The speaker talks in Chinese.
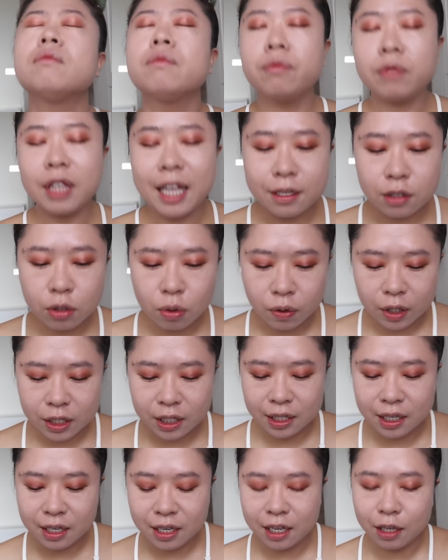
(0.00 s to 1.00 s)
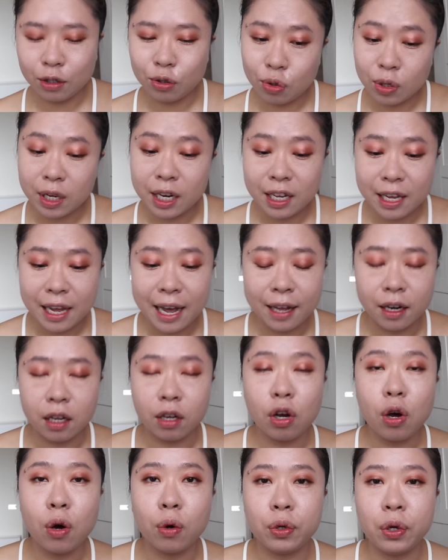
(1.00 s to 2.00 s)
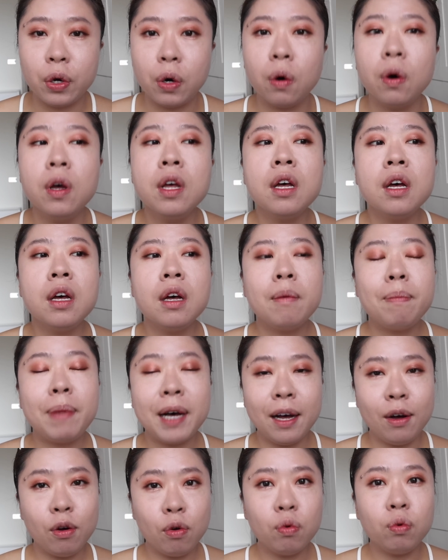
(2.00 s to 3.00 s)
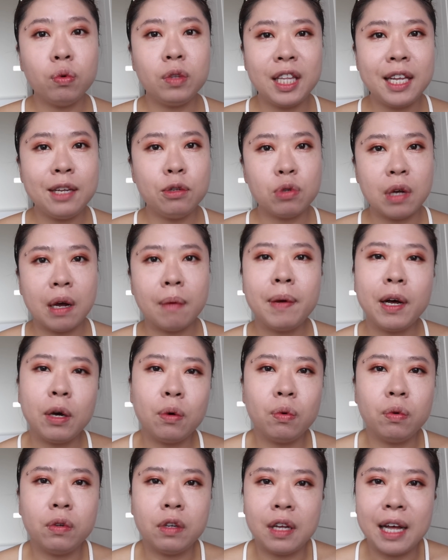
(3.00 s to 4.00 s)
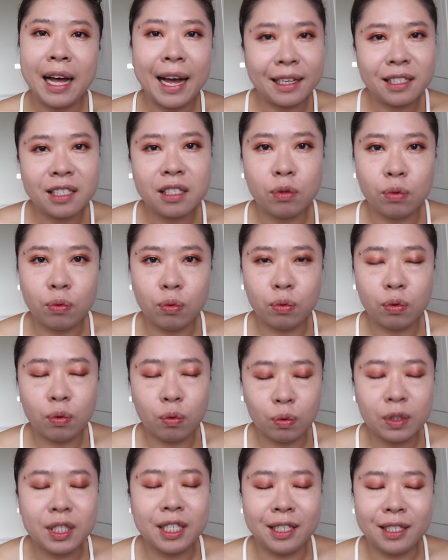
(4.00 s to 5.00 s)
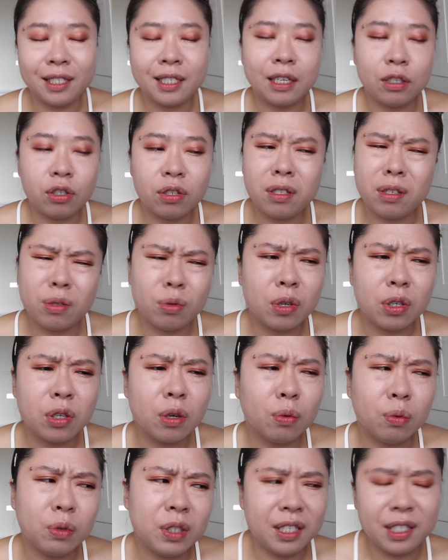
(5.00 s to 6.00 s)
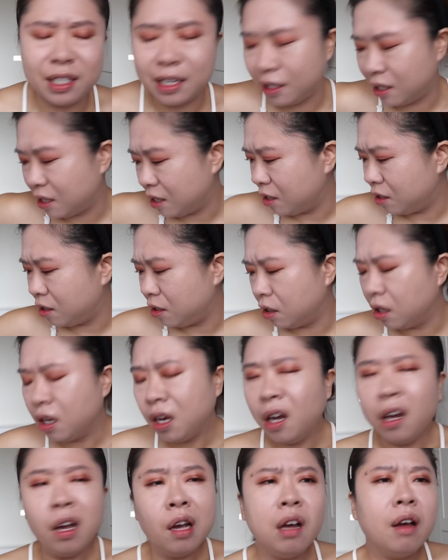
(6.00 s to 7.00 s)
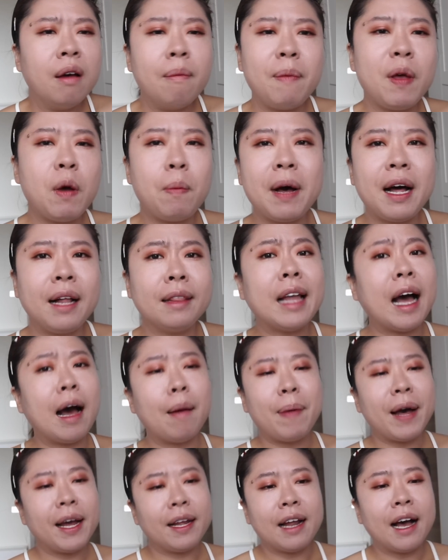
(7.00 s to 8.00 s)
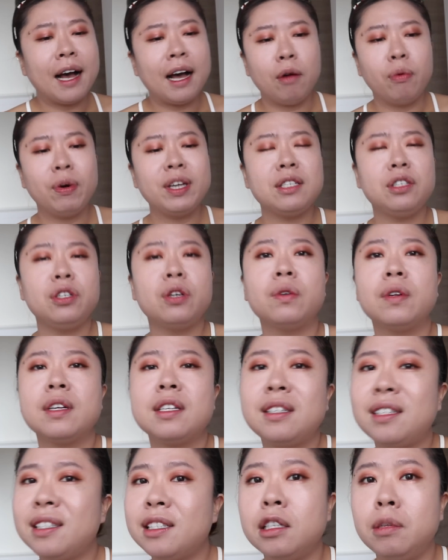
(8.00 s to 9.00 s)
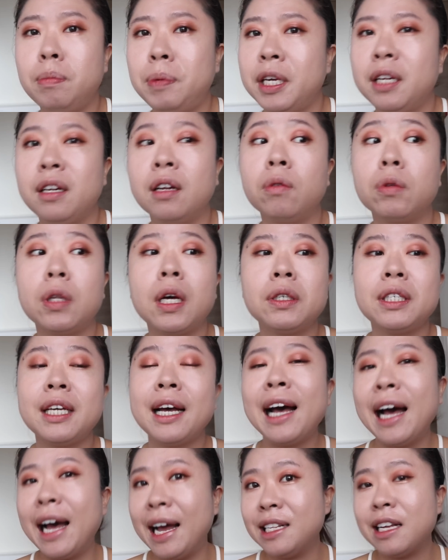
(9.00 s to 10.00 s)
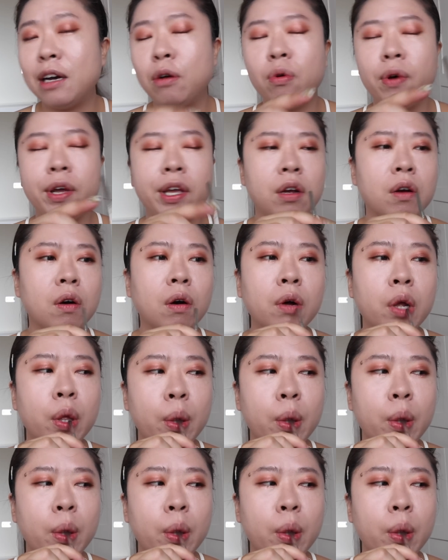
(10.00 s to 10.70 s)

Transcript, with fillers: 但是我心里最厉害的控油喷雾定妆喷雾呢，还是无无极限，就植村秀无极限真的是没有办法打败它。我已经用了四瓶了，我到现在还在回购。